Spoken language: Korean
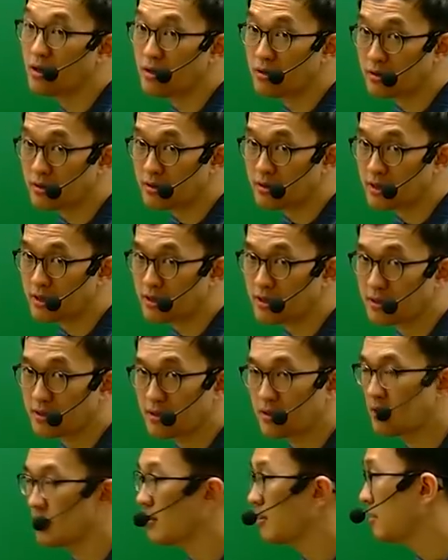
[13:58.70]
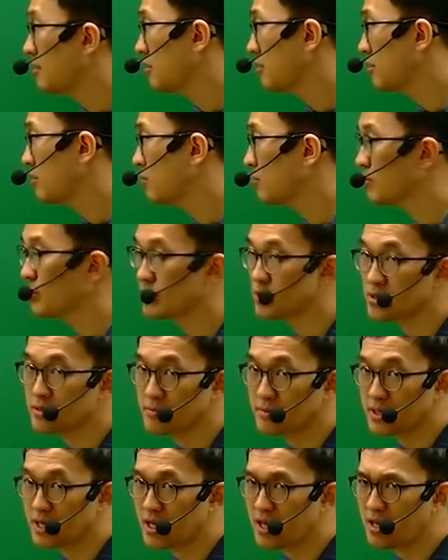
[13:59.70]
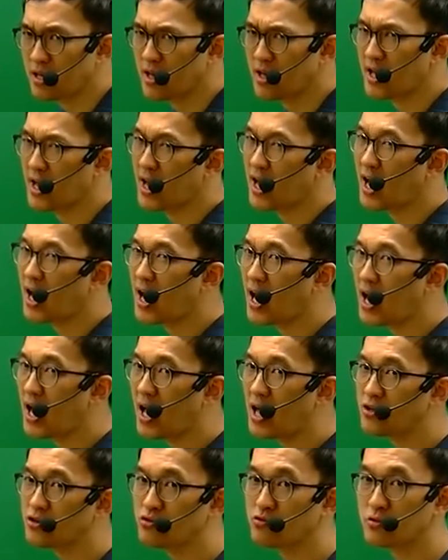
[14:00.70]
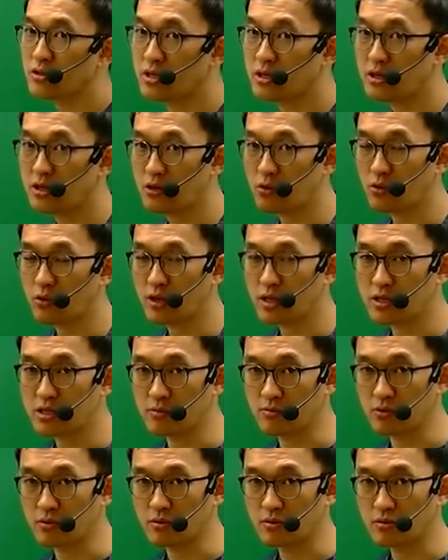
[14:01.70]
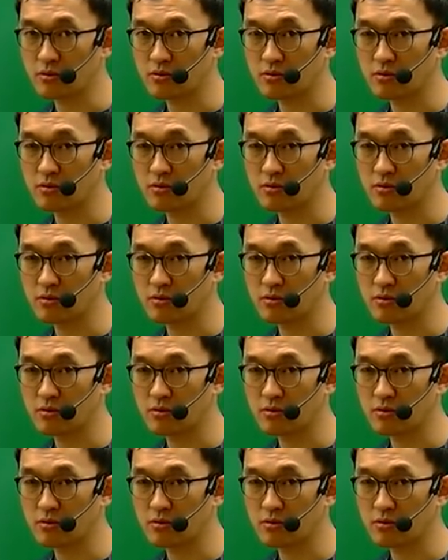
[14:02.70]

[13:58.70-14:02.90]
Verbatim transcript: 그런데 이런 경우도 있었습니다. 아주 긴 독해 지문.